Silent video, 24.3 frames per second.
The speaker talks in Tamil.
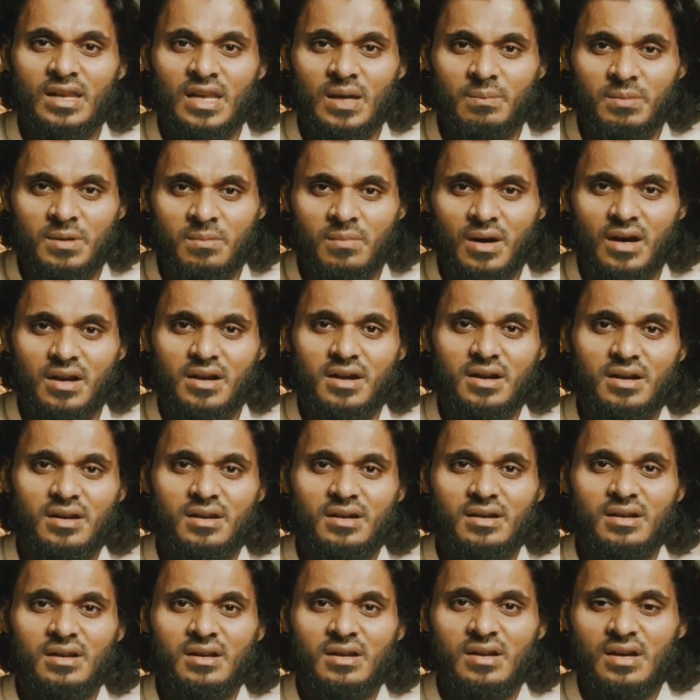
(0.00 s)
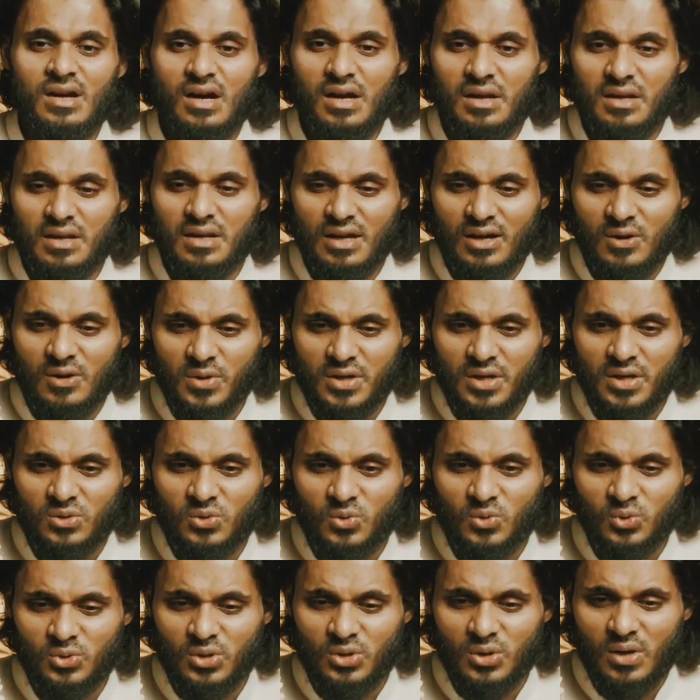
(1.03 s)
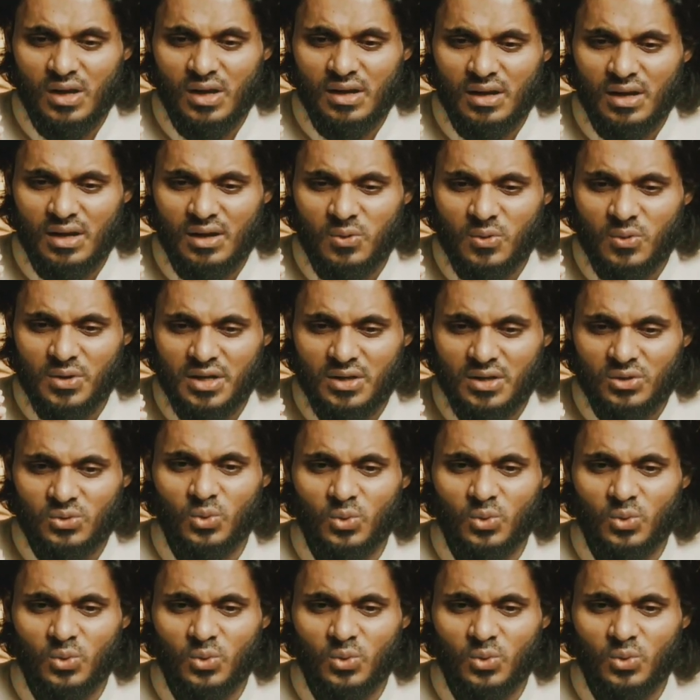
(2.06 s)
நபிமார்கள் அல்லாஹுடைய தூதர் அல்லாஹுடைய